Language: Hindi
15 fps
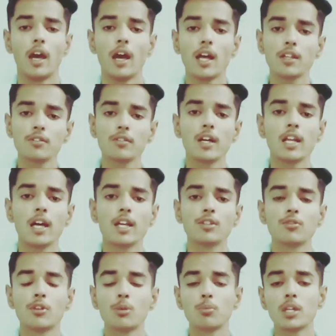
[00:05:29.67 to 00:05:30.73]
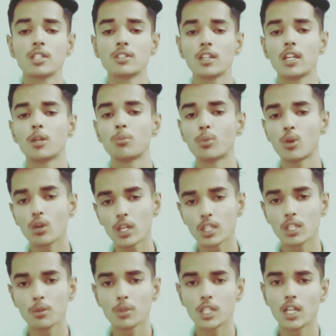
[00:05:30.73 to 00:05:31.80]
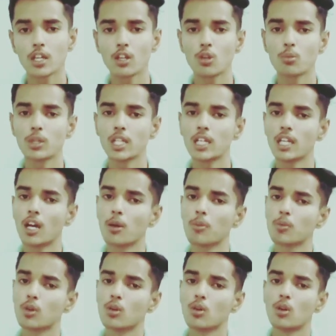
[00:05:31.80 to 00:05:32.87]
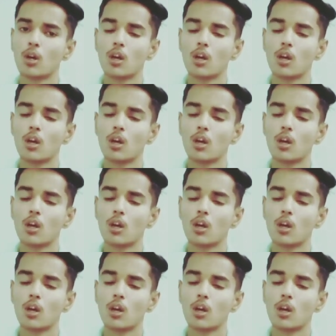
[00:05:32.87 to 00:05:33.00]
एज़ वेल एज़ वन प्लस एट प्रो के अंदर भी देखने को मिलेगी आपको